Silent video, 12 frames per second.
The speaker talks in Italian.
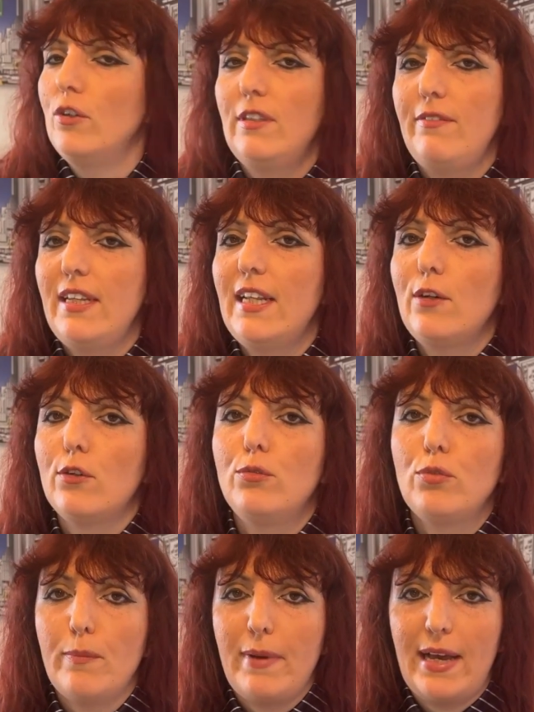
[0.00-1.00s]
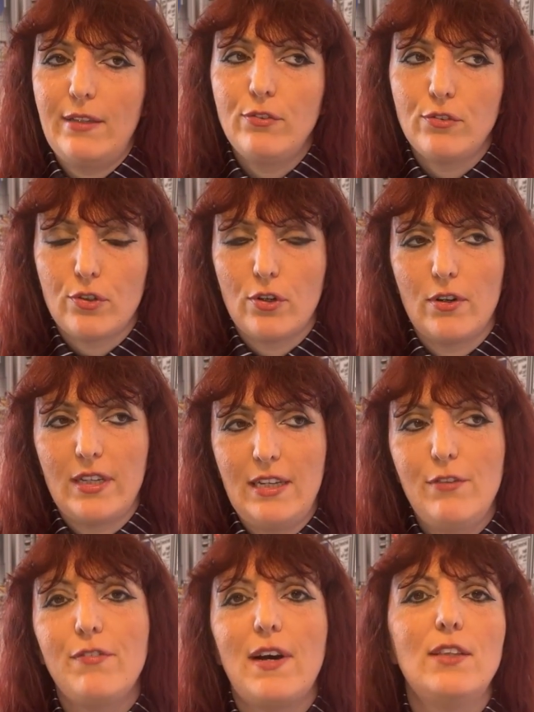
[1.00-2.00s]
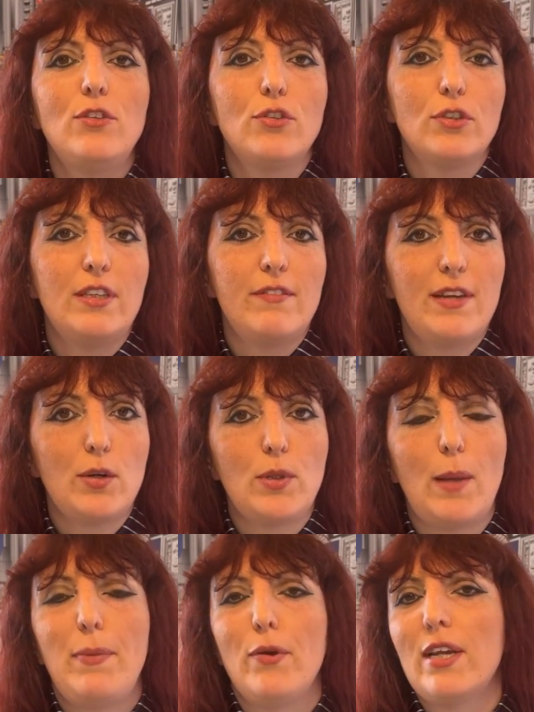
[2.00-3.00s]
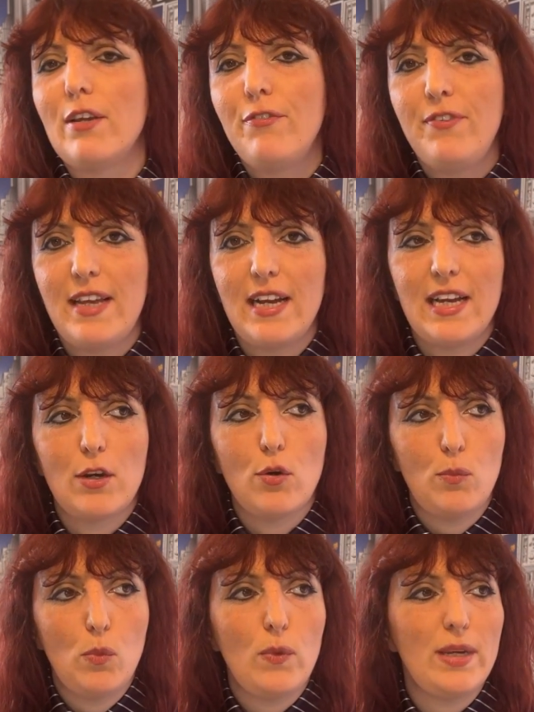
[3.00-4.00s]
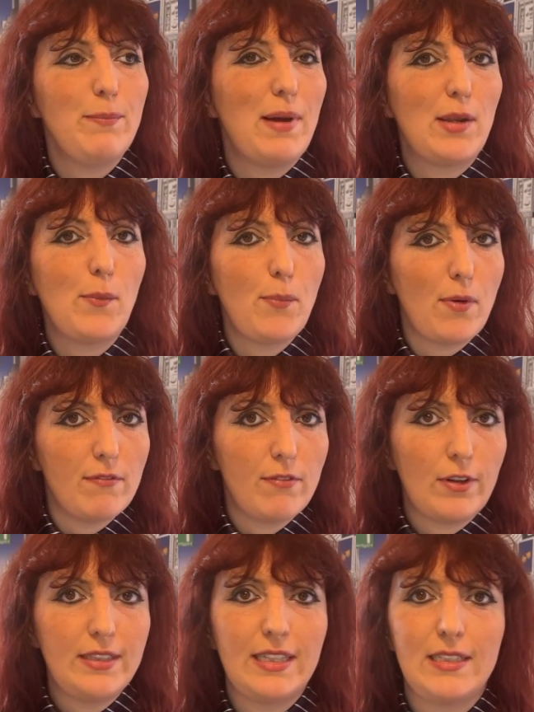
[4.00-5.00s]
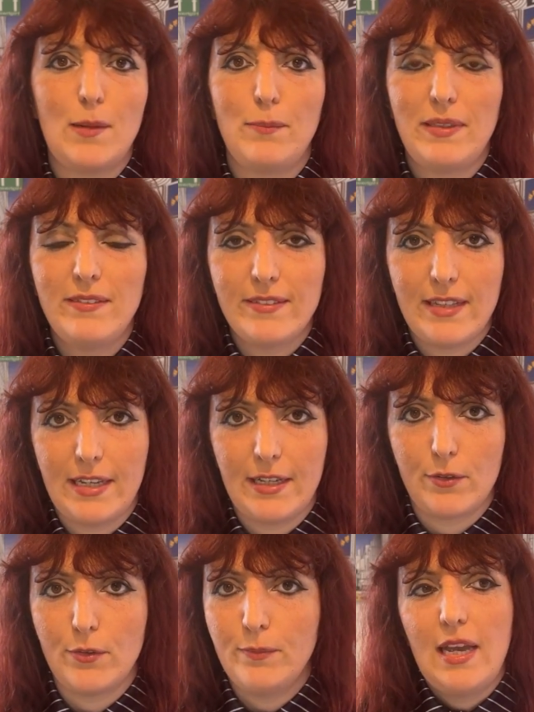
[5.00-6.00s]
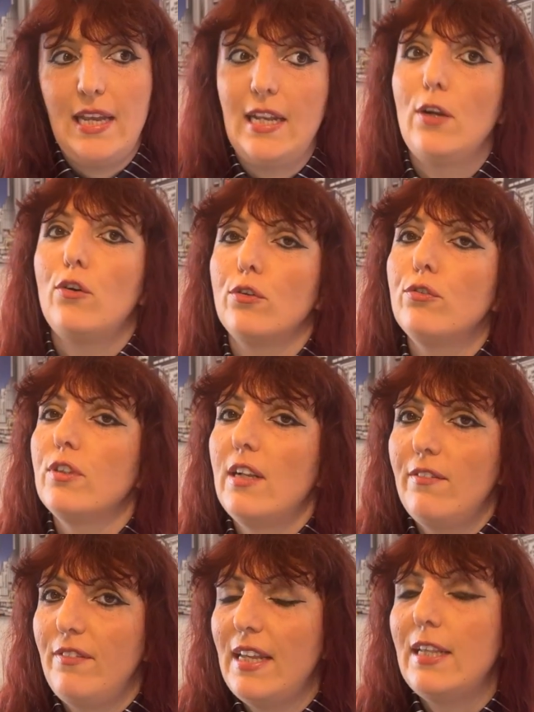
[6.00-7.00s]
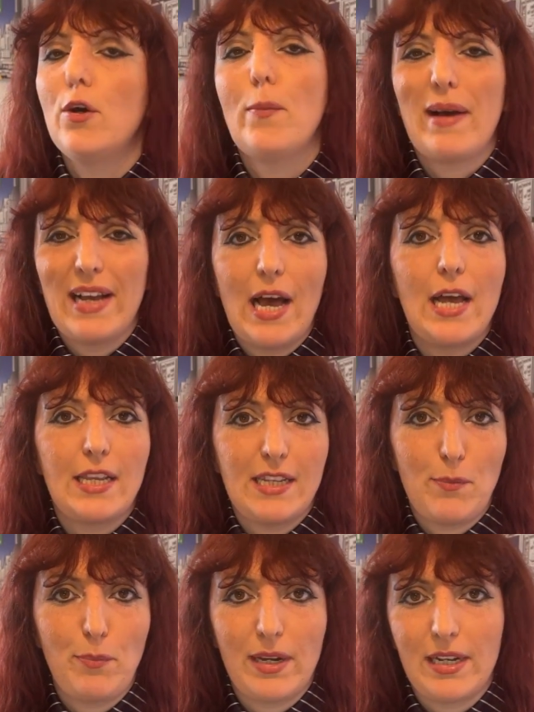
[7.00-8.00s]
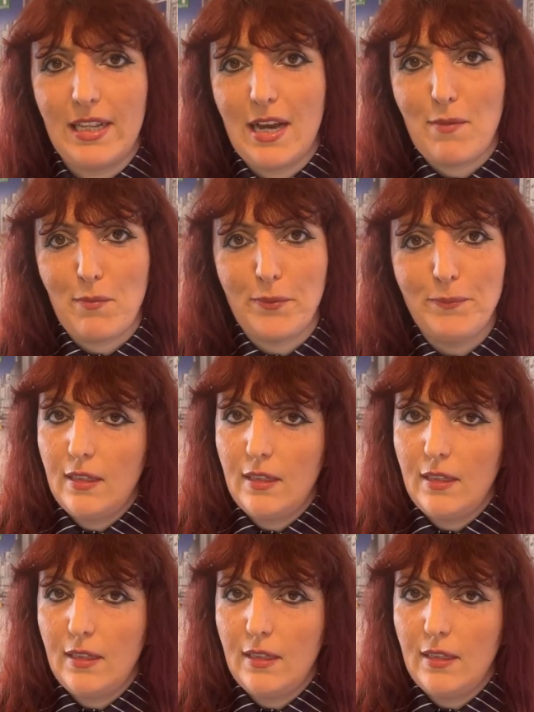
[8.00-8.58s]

Condivide col suo maestro il fatto di avere una biografia che comunque rimane un po' avvolta nel mistero e nel corso del video magari ne parliamo.